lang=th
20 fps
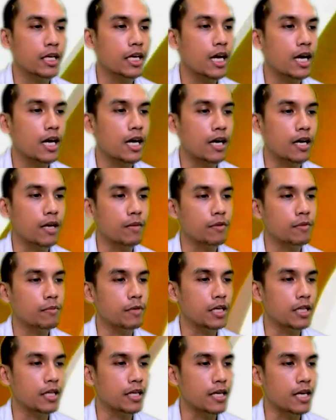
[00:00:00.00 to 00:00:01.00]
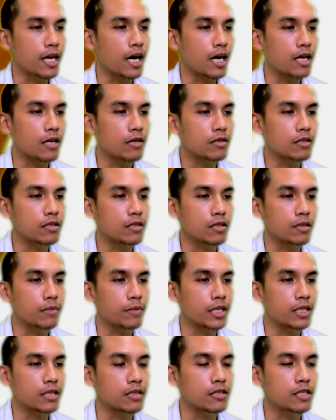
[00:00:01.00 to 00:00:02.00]
ง่ายๆไม่มีอะไรยาก ก็คือ
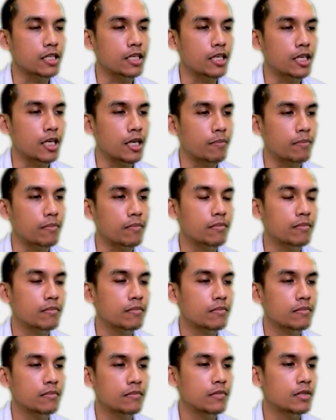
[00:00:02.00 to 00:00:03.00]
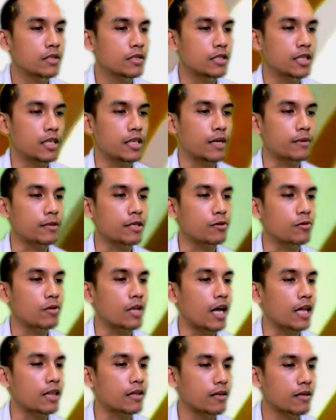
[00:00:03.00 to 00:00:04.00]
เป็นสี่เหลี่ยมสี่เหลี่ยมจัตุ
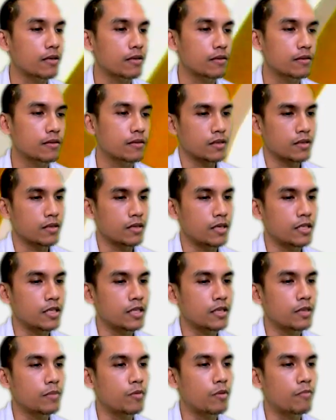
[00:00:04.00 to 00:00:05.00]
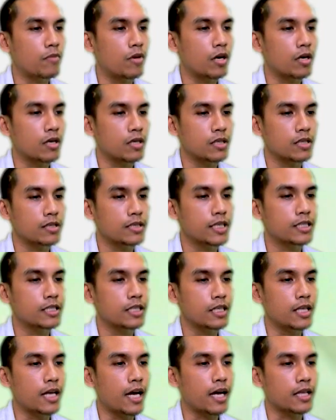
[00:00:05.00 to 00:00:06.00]
รัสและอย่างที่ผมบอกคือเส้น
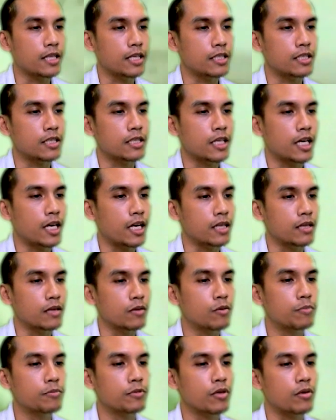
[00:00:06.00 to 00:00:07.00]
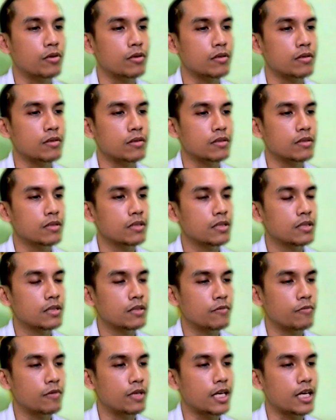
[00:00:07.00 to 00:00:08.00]
สีแดงเนี่ยจะแทนรูปทรง
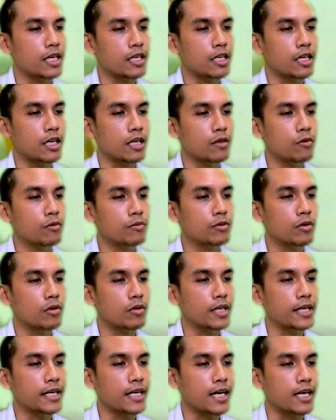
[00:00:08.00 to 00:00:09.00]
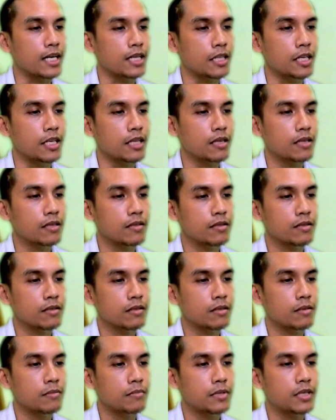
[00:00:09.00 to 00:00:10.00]
เวลาเขียนรูปทรงเลขาคณิต
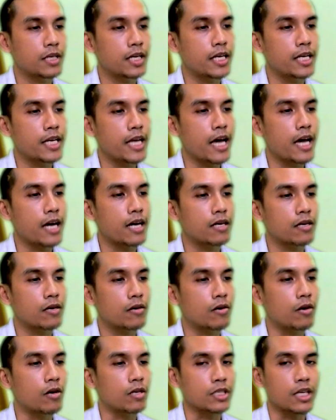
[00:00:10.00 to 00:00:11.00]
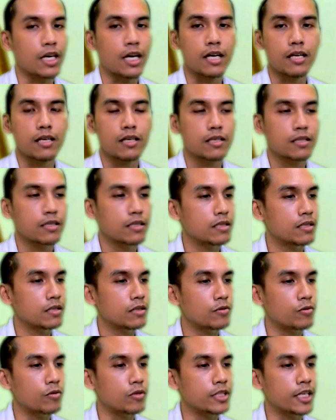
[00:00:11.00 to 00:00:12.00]
เพื่อให้แยกออกจาก
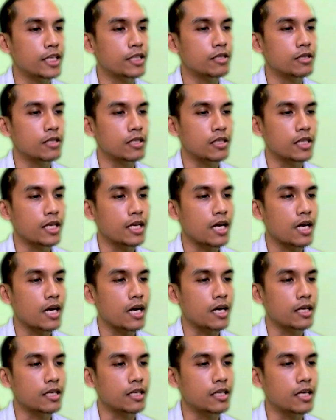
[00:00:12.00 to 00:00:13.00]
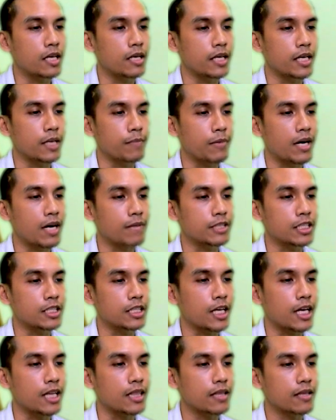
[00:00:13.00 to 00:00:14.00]
ตัวเส้นอื่นๆได้ง่าย จะได้เห็นภาพ
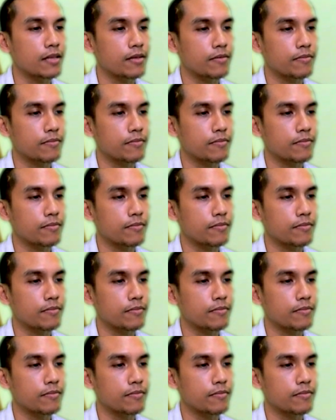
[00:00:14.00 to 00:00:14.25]
ชัดๆ